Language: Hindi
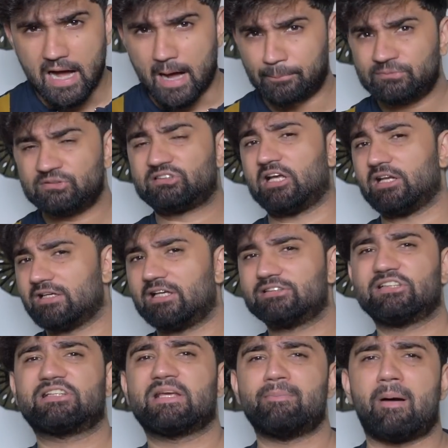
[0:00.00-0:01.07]
अब
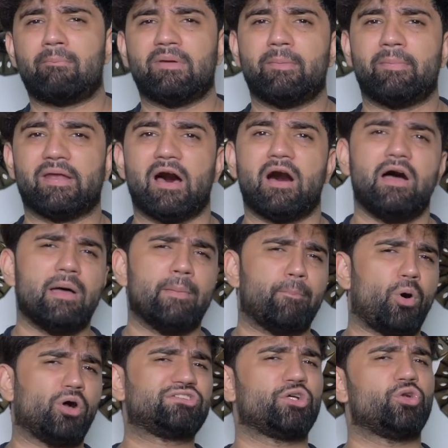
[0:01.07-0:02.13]
सनग्लासेस के मामले में ना
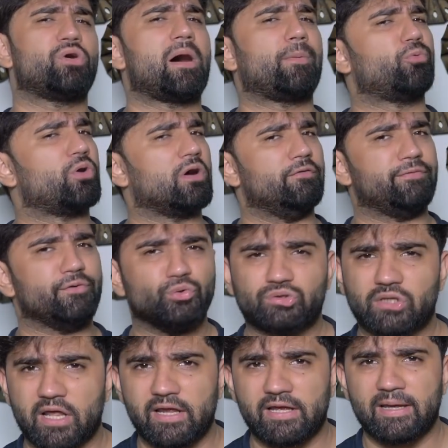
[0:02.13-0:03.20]
बहुत से लोग आपको कन्फ्यूज़
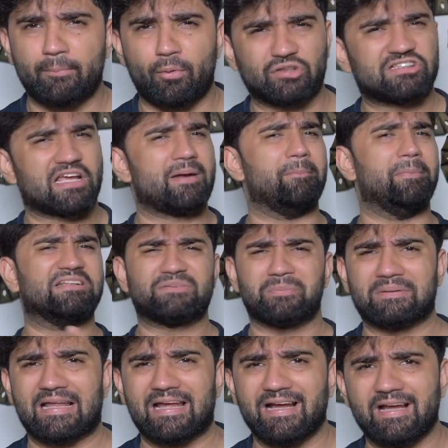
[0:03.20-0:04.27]
करेंगे बहुत सारे मिथ्स
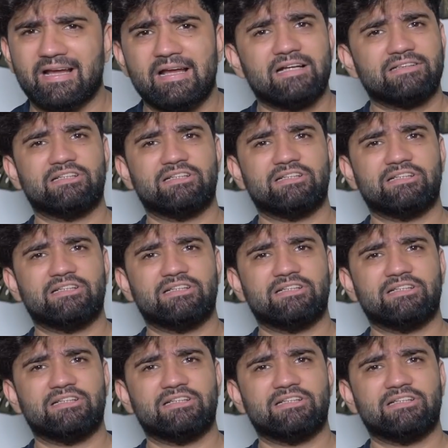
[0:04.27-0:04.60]
बताएंगे